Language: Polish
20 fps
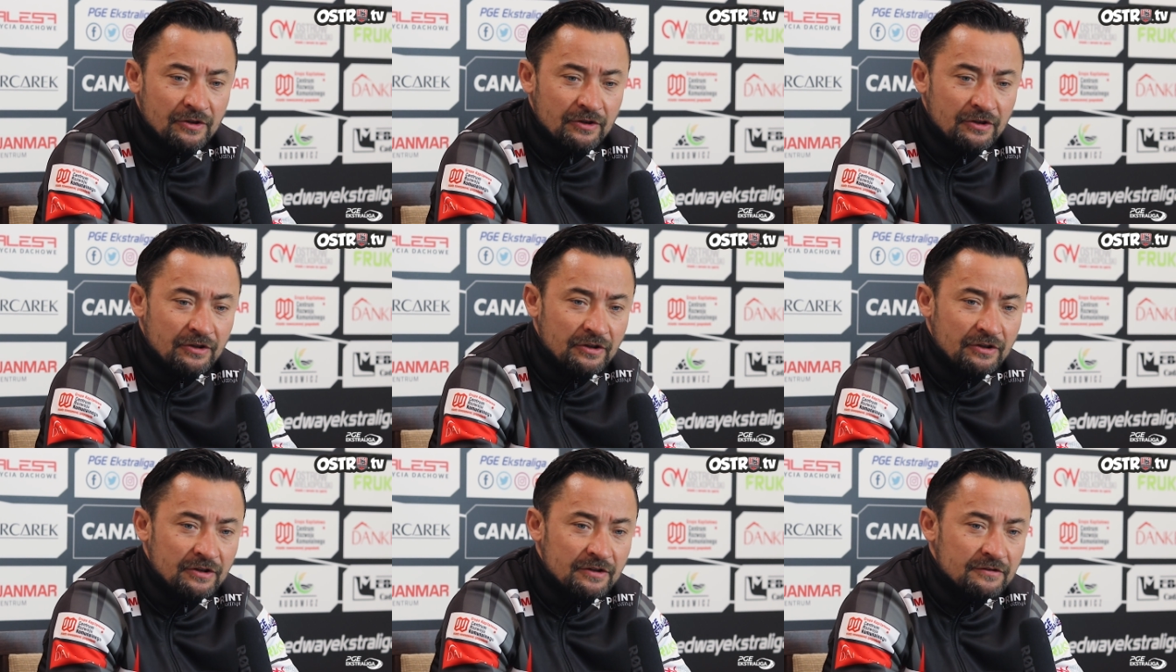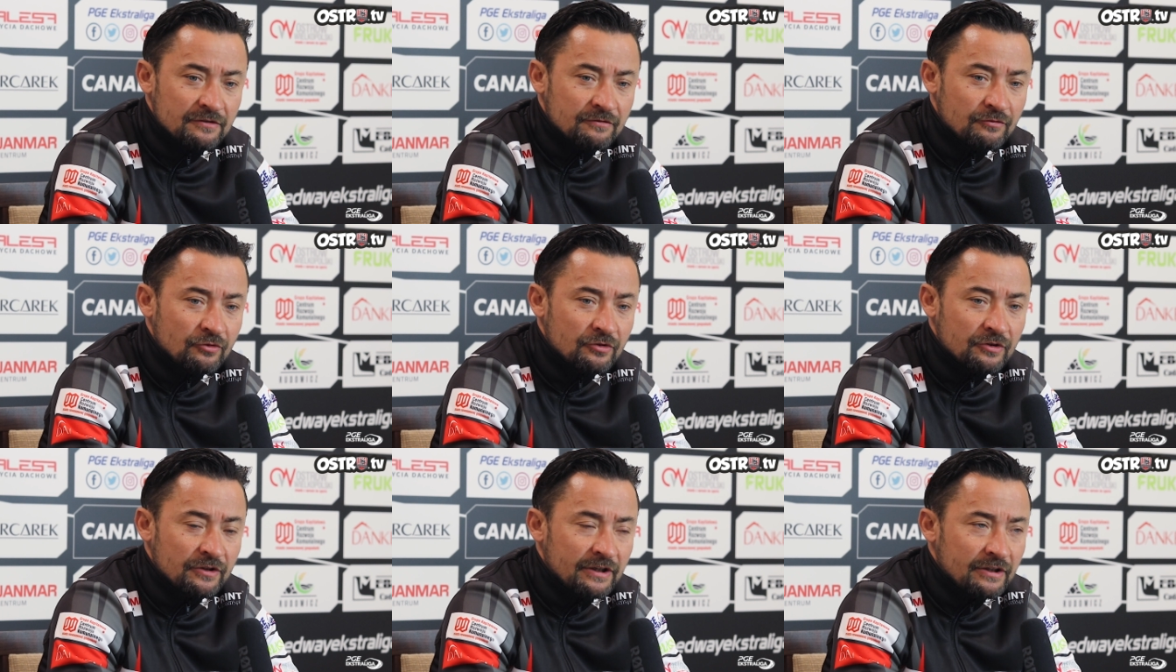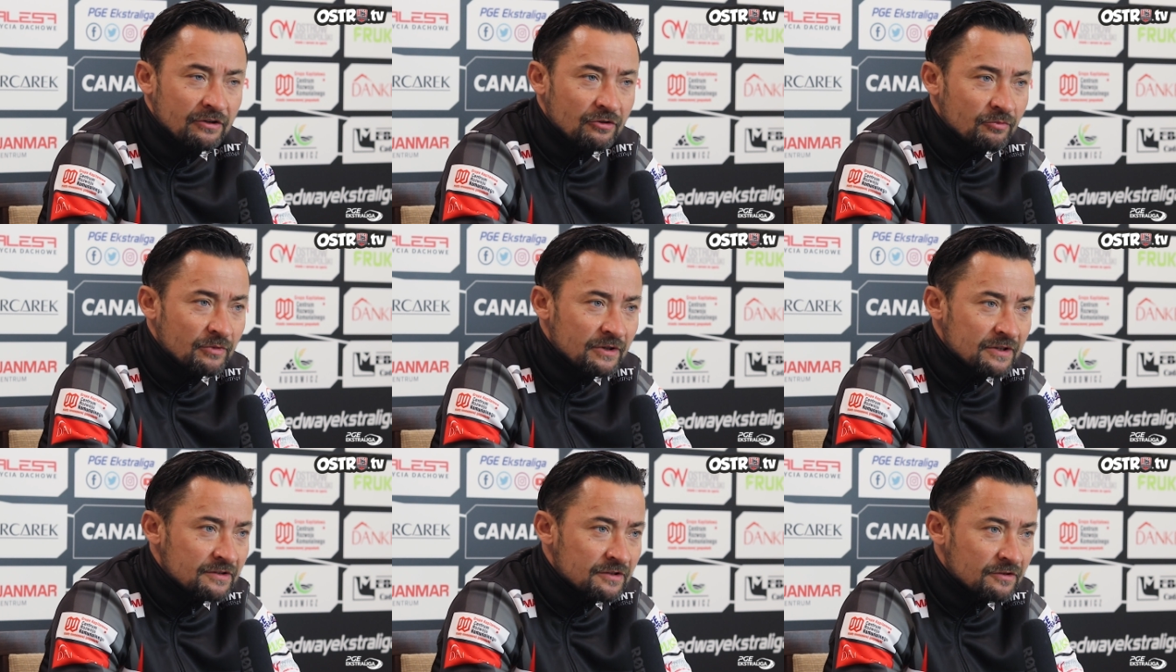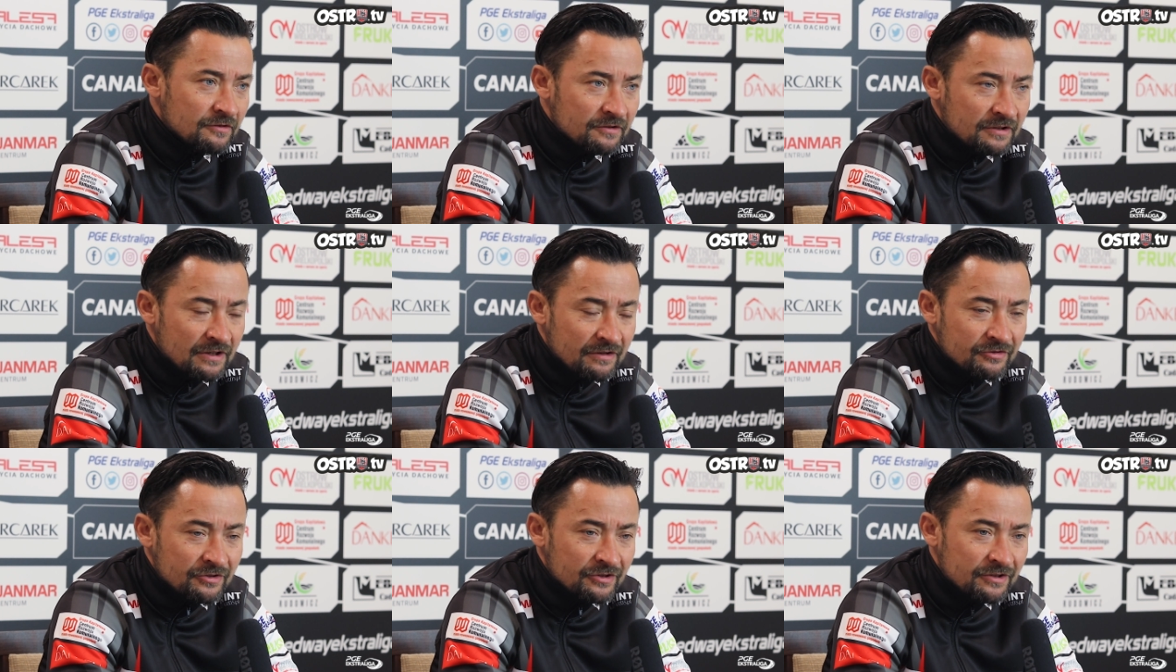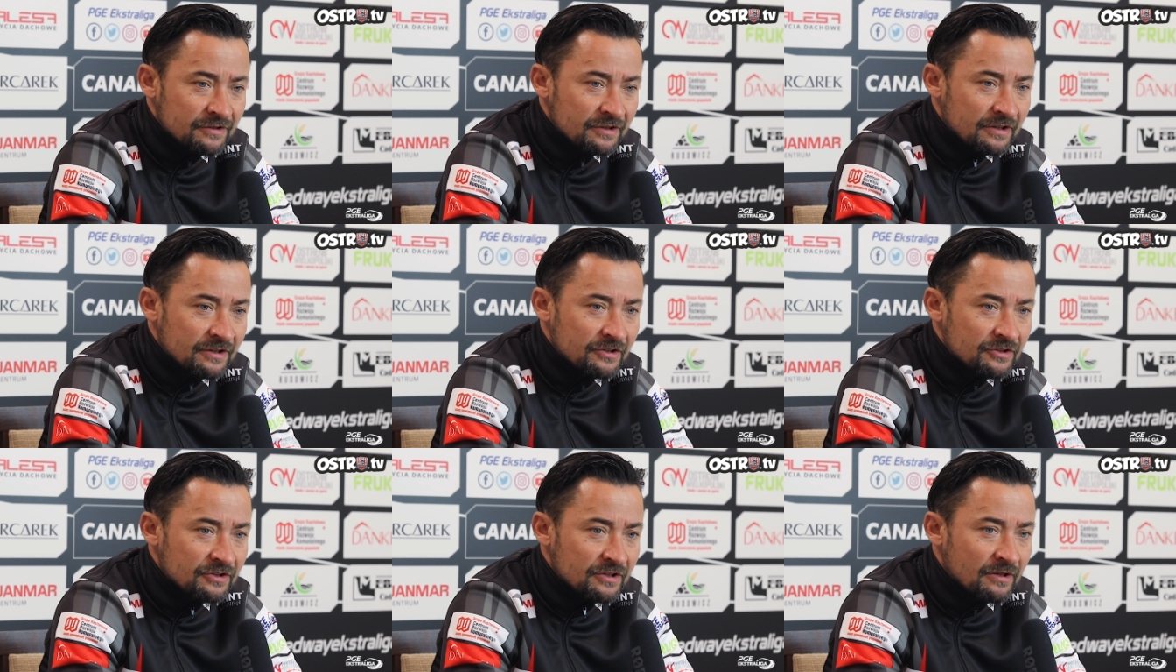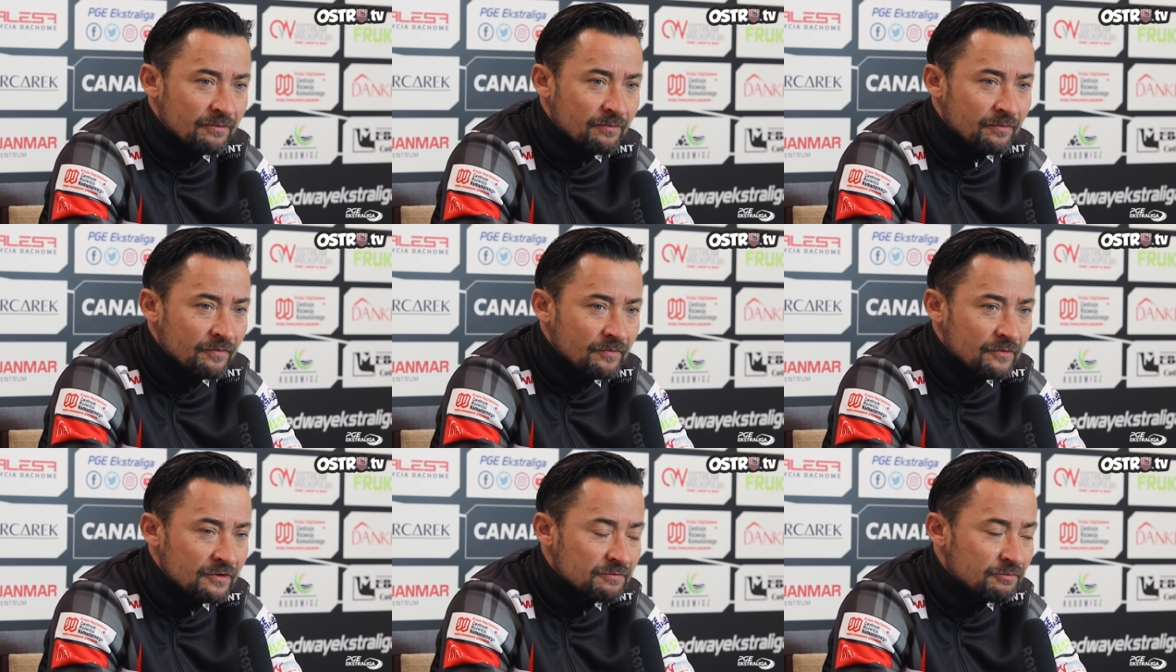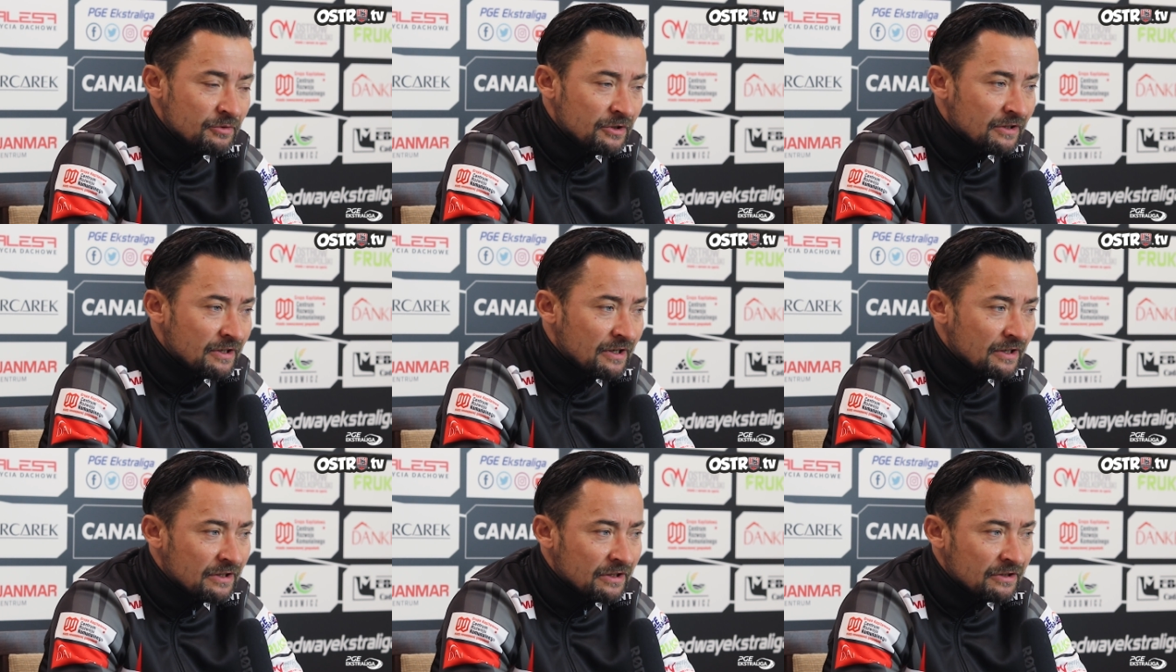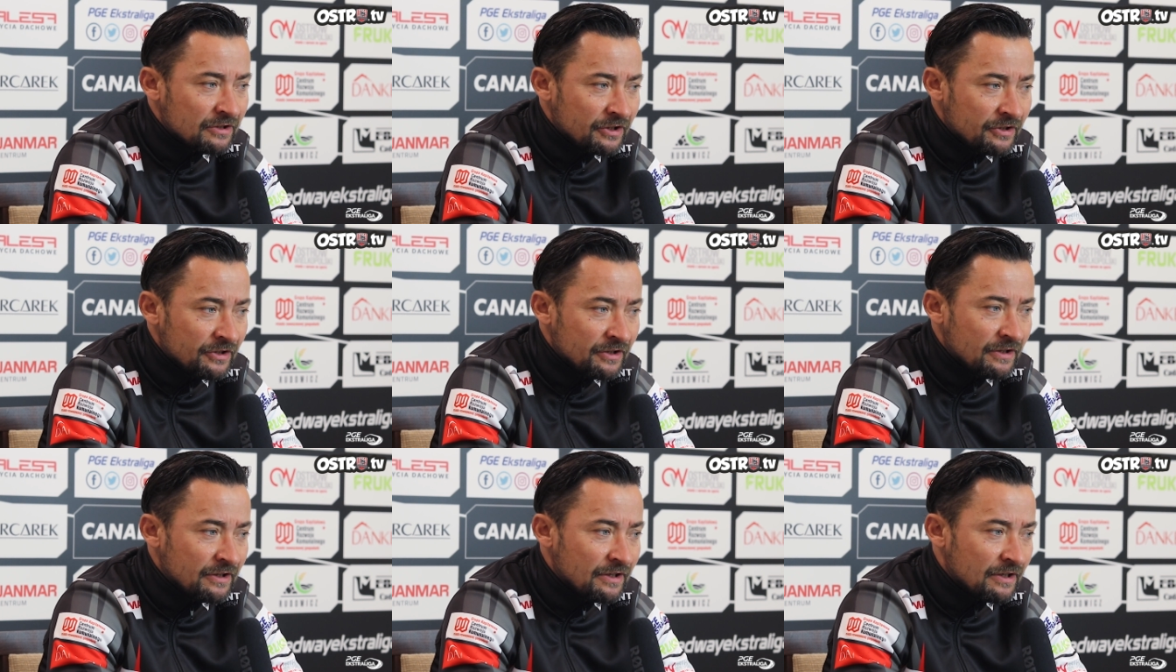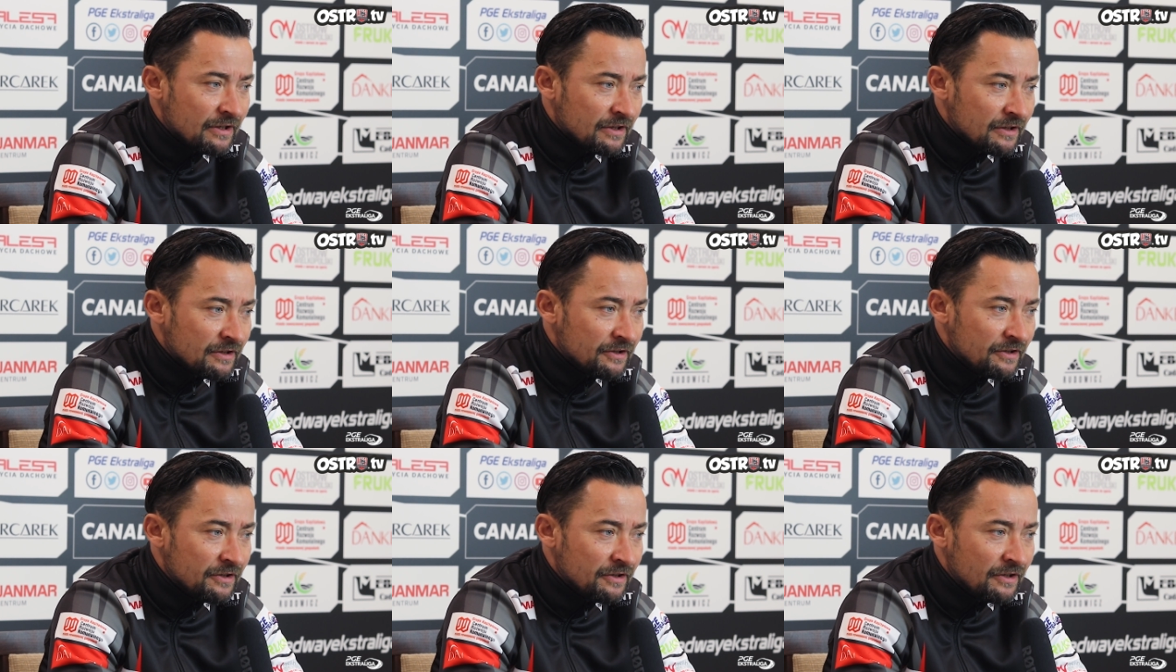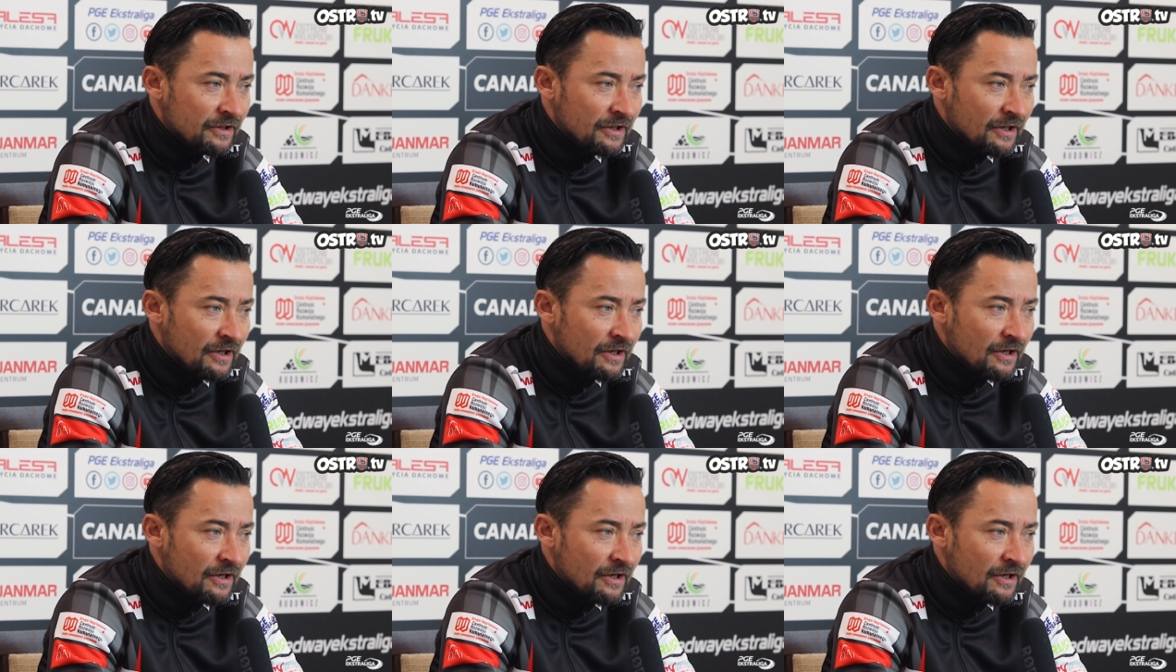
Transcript: kiedy ich jest dwóch na jedno miejsce, to zawsze jest jakieś tam spinka na treningach i,